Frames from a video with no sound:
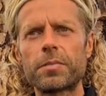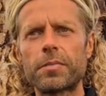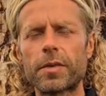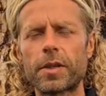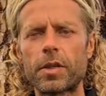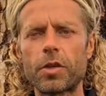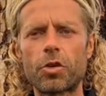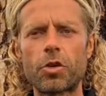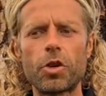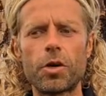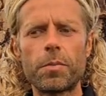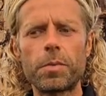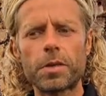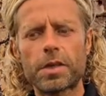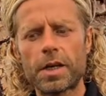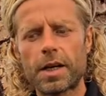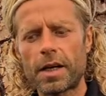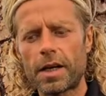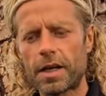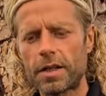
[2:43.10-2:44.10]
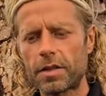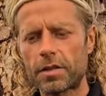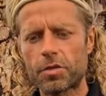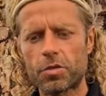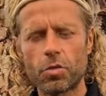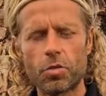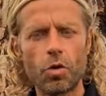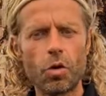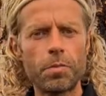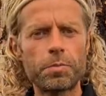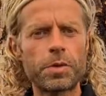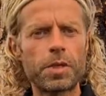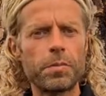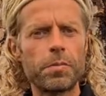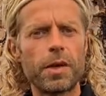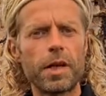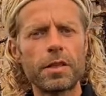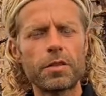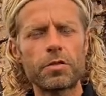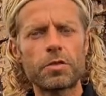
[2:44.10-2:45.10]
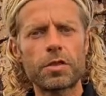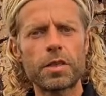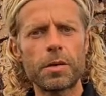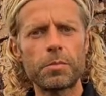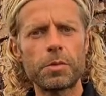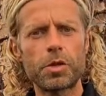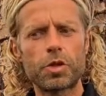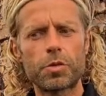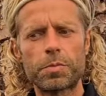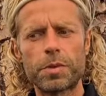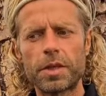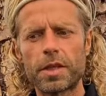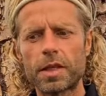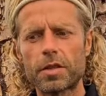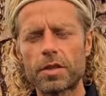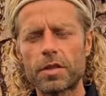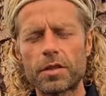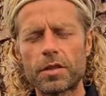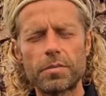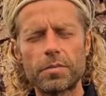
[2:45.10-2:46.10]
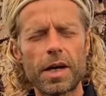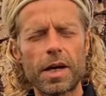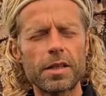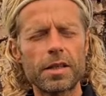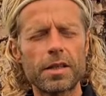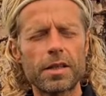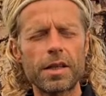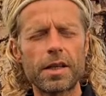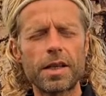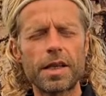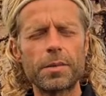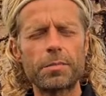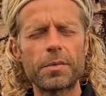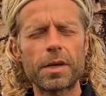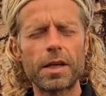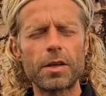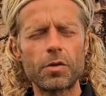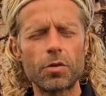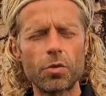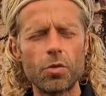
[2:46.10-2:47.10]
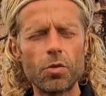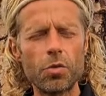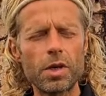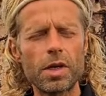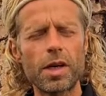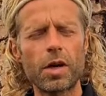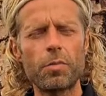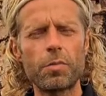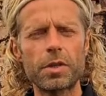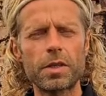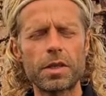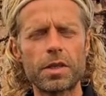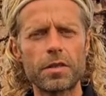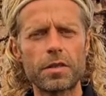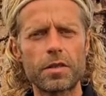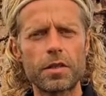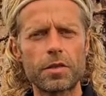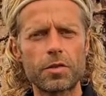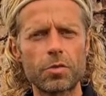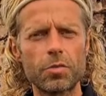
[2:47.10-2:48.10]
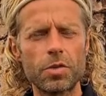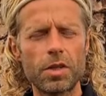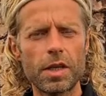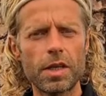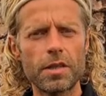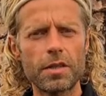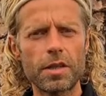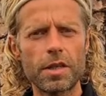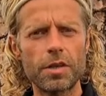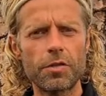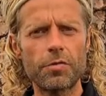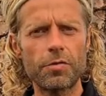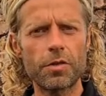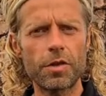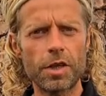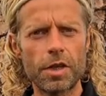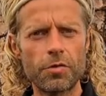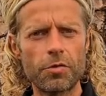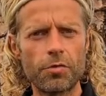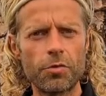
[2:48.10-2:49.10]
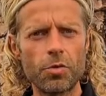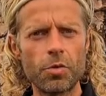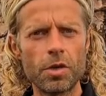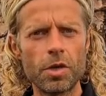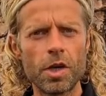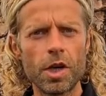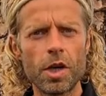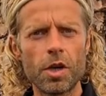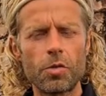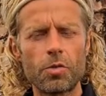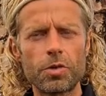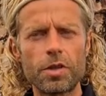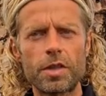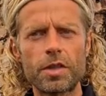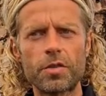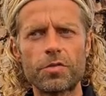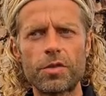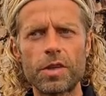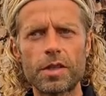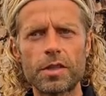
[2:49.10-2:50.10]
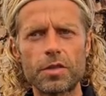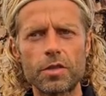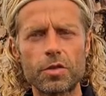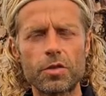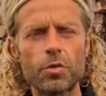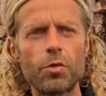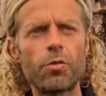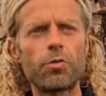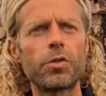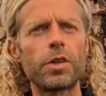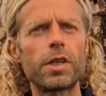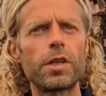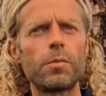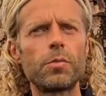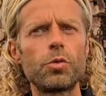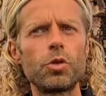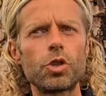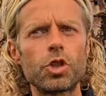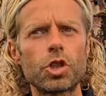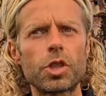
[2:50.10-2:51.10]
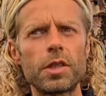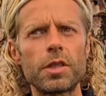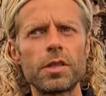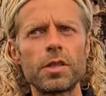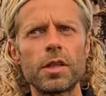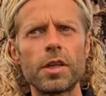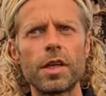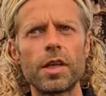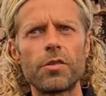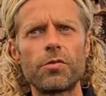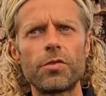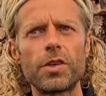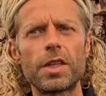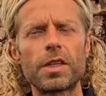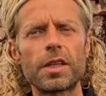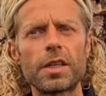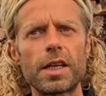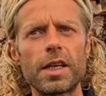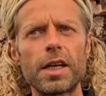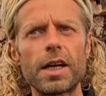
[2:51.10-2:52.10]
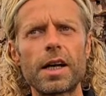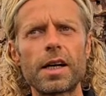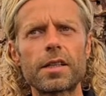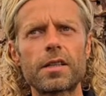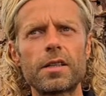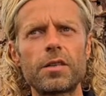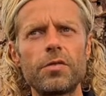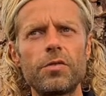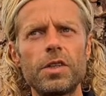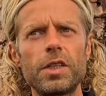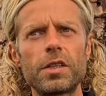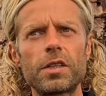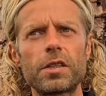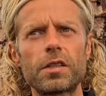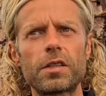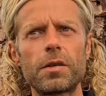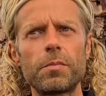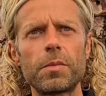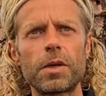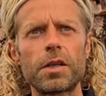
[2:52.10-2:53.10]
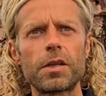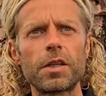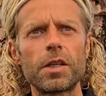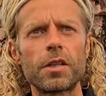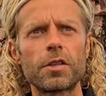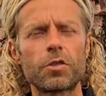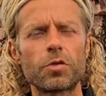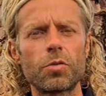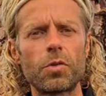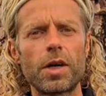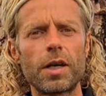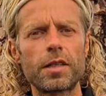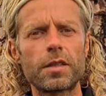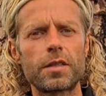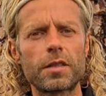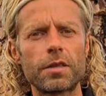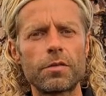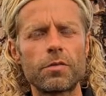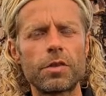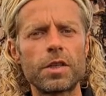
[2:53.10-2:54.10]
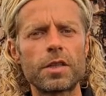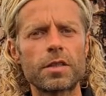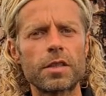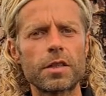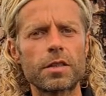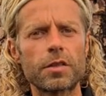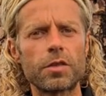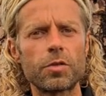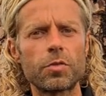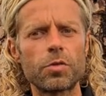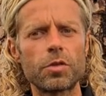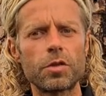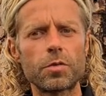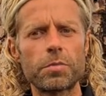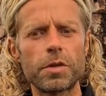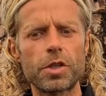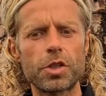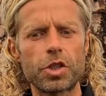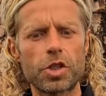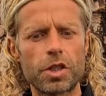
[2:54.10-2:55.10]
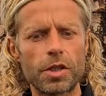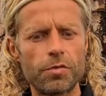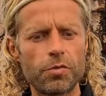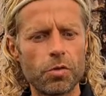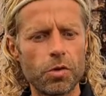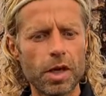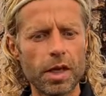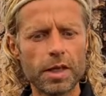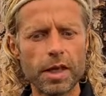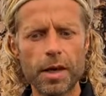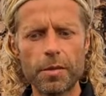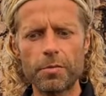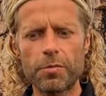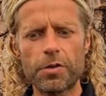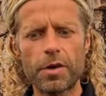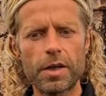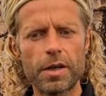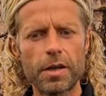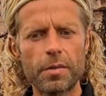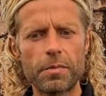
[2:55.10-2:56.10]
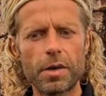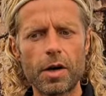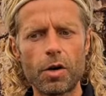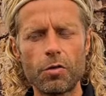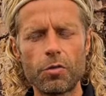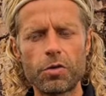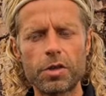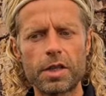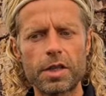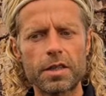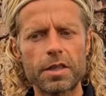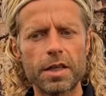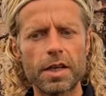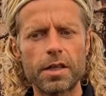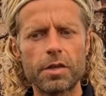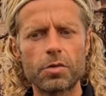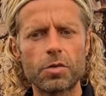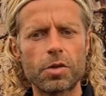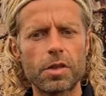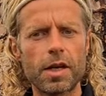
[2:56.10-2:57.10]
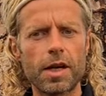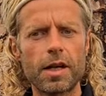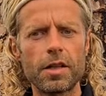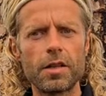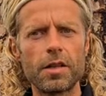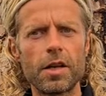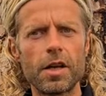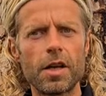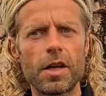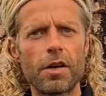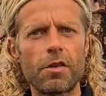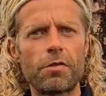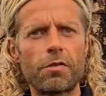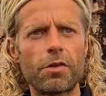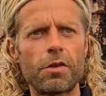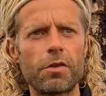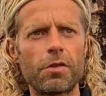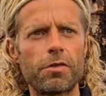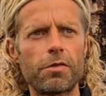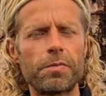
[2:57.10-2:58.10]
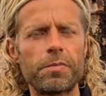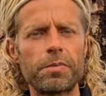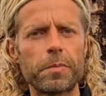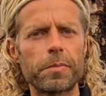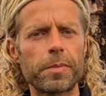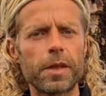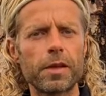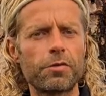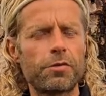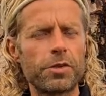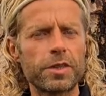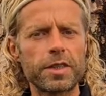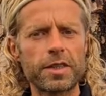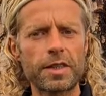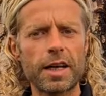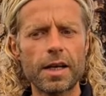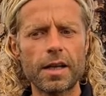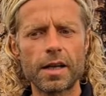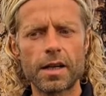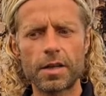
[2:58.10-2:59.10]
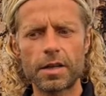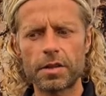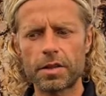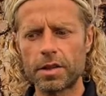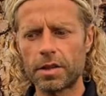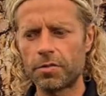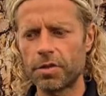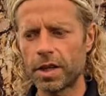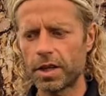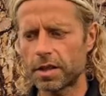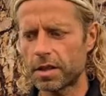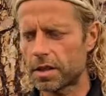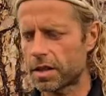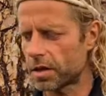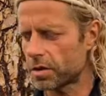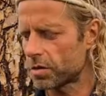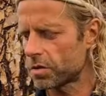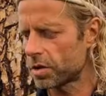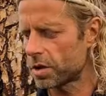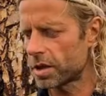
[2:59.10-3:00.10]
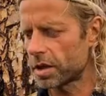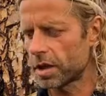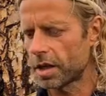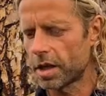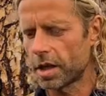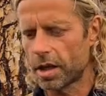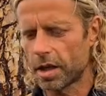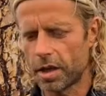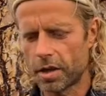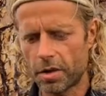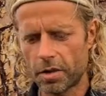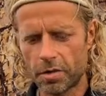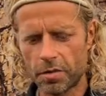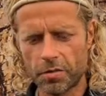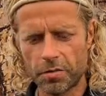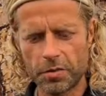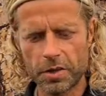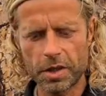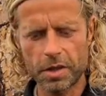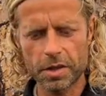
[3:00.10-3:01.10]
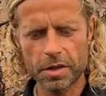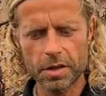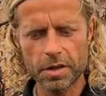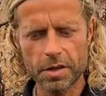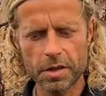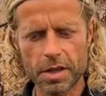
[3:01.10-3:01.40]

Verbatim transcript: der Körper da halt so optimal zusammenspielt. Also es macht, gibt ein unglaubliches Gesundheitsgefühl und es werden so viele Muskeln wieder reaktiviert, die man so als Zivilisationsmensch, die wo halt einfach im Laufe der Zeit total ver, versacken. Die werden dadurch äh, wieder